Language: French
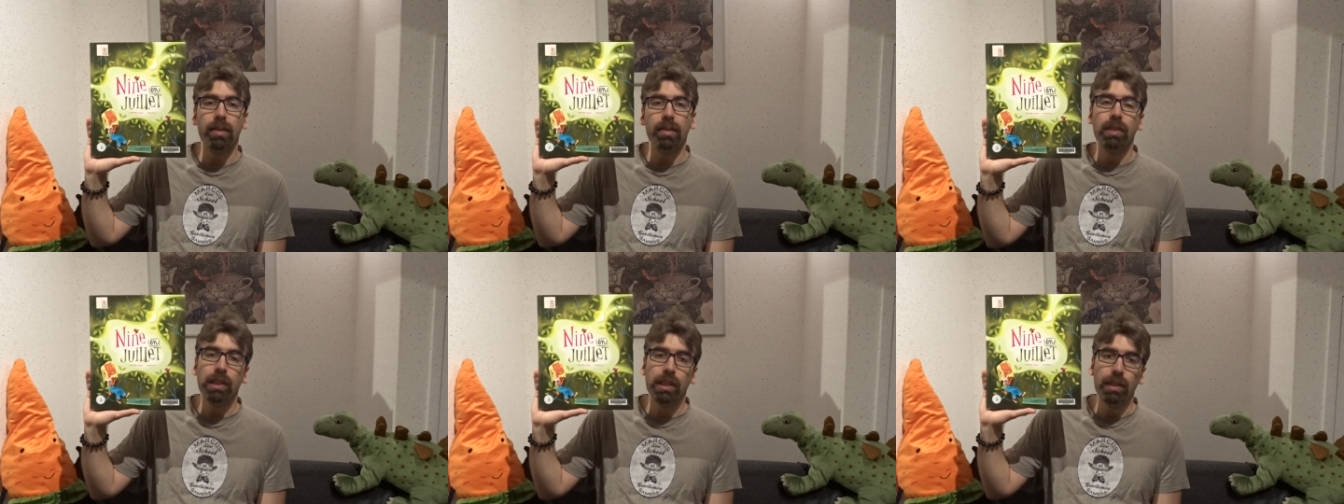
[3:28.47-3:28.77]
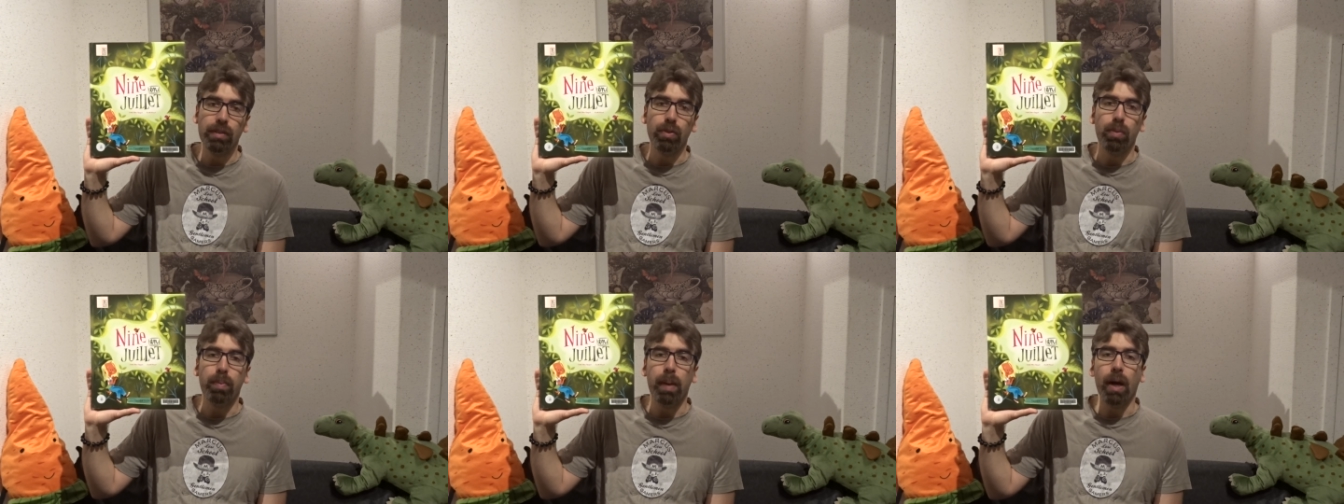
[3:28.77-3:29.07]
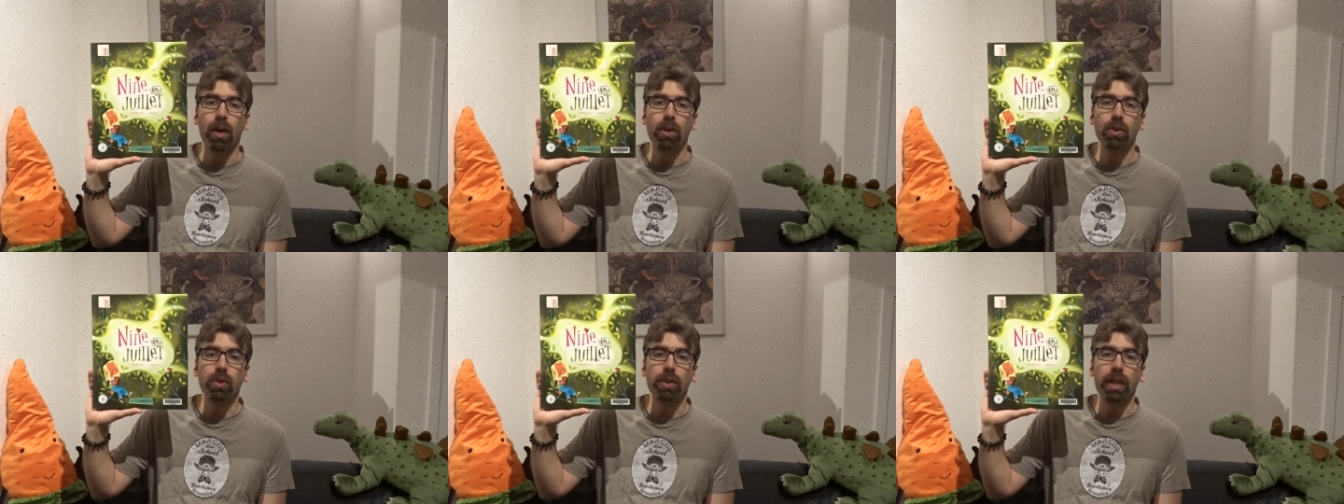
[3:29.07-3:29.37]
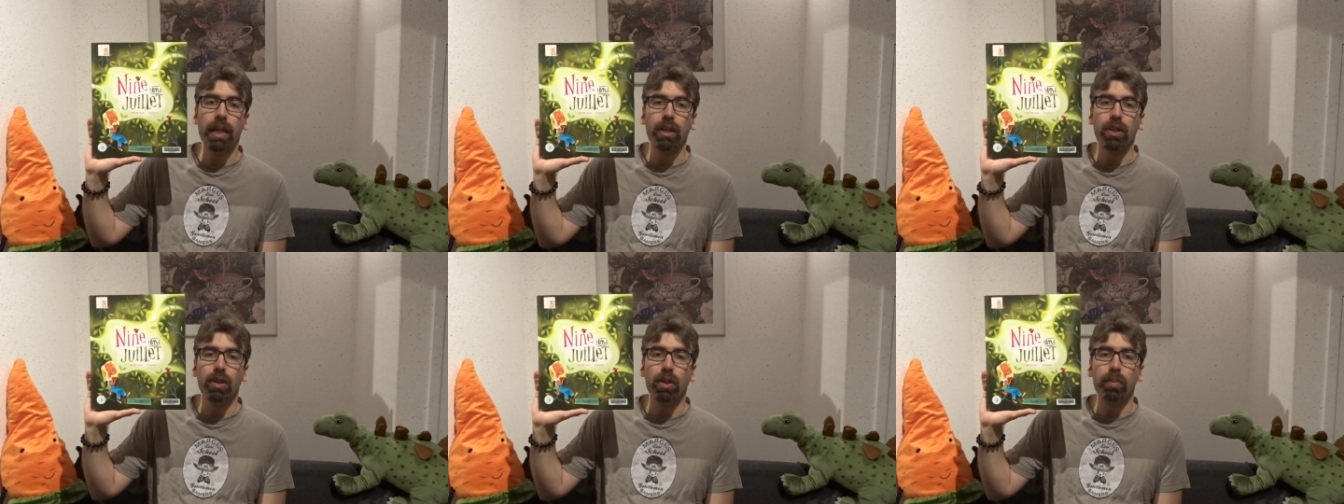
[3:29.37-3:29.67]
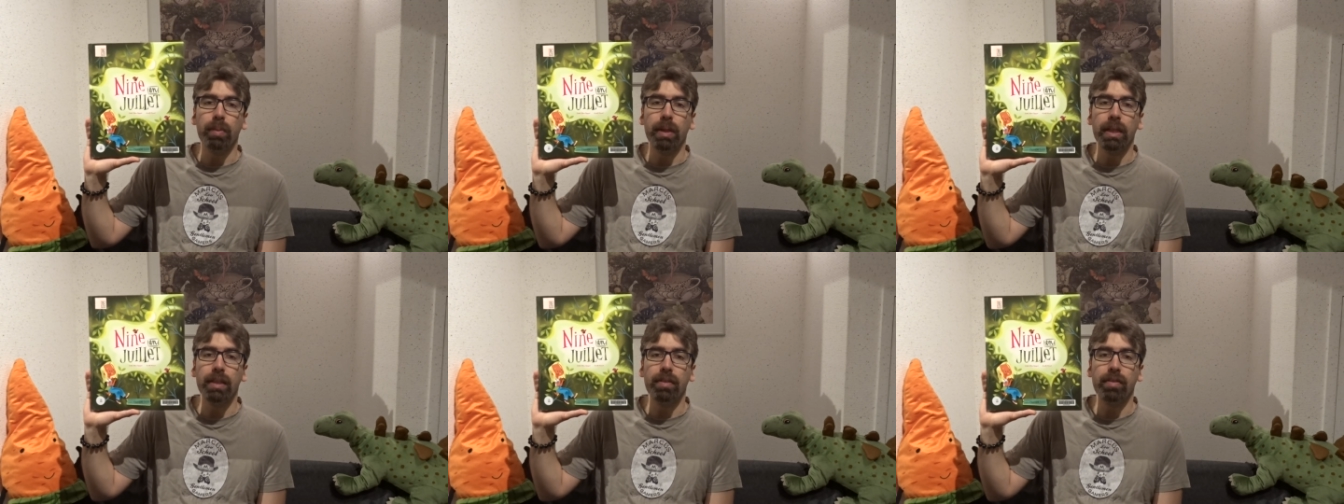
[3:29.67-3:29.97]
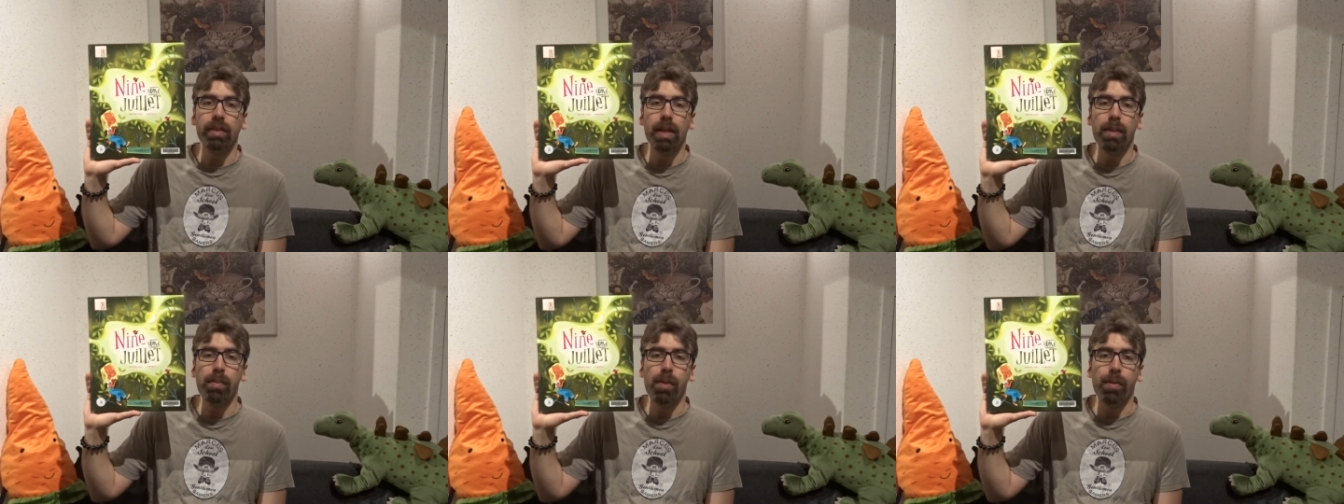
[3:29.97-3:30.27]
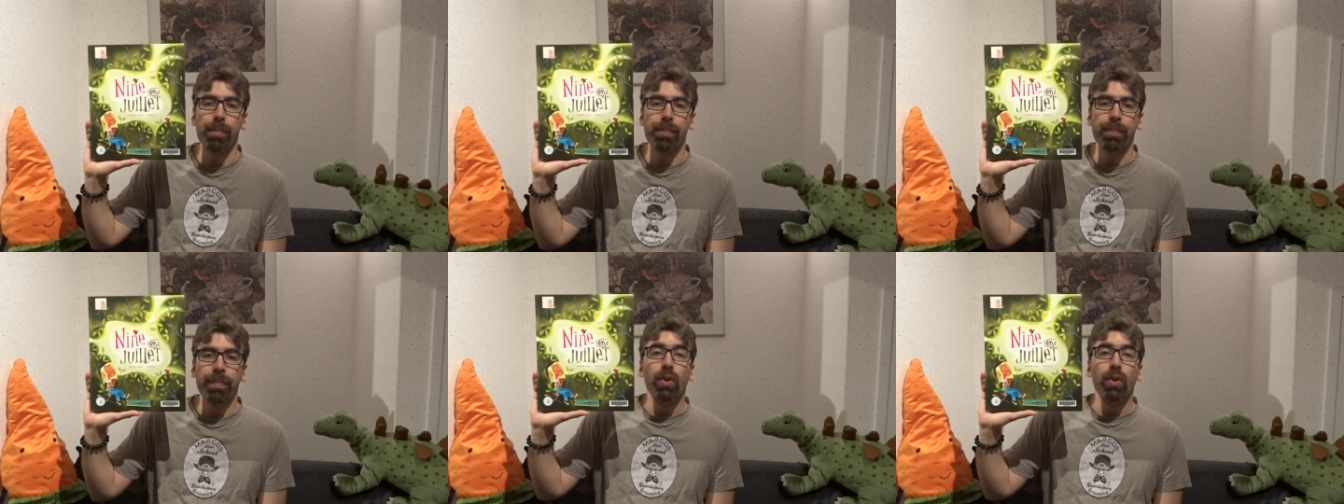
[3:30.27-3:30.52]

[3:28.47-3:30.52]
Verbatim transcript: Si vos parents sont d'accord, bien évidemment.